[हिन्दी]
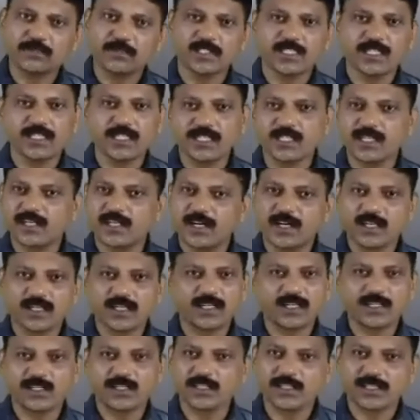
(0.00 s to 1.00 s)
पता नहीं कहां
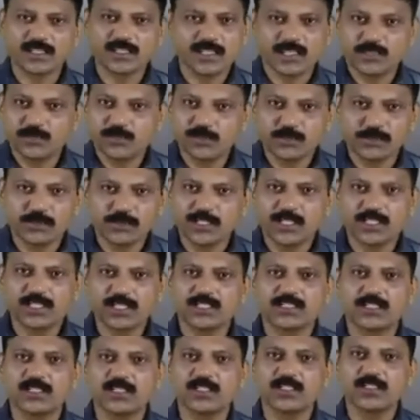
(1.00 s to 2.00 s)
कहां कर दी है कुछ पता
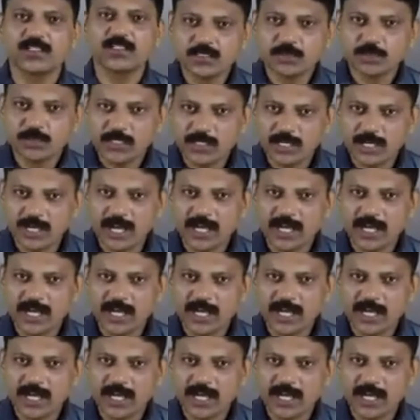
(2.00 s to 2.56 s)
नहीं चला क्योंकि